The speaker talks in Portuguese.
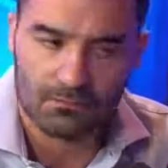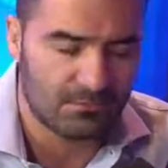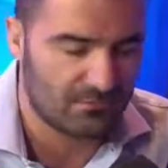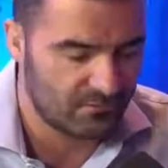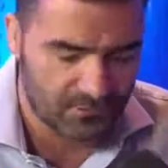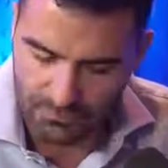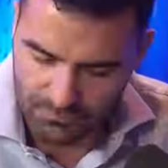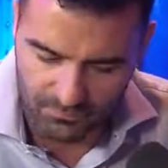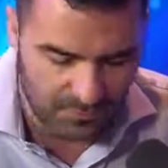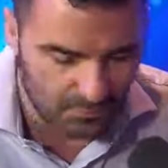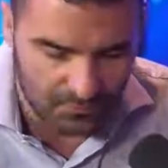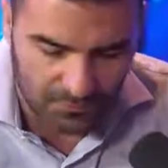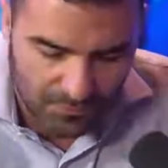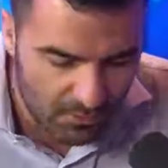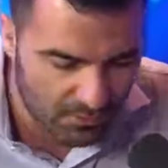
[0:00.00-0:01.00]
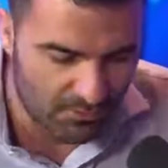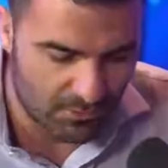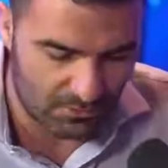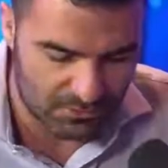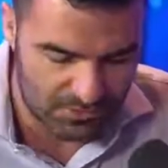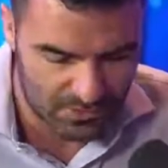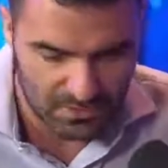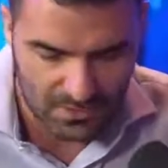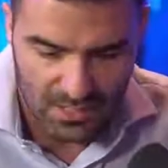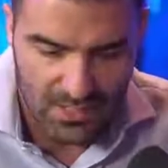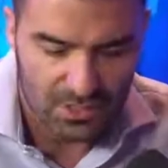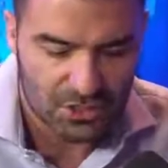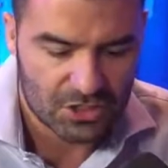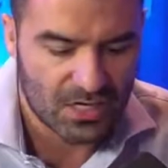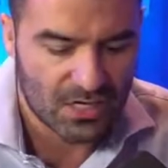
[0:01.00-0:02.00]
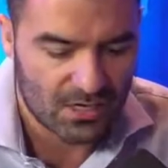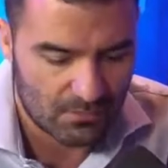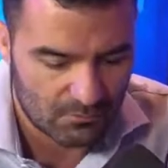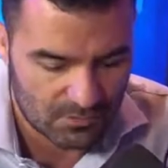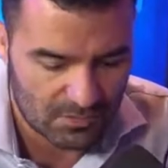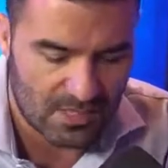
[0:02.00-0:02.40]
Vamos, vamos ver o que vai acontecer. Chegamos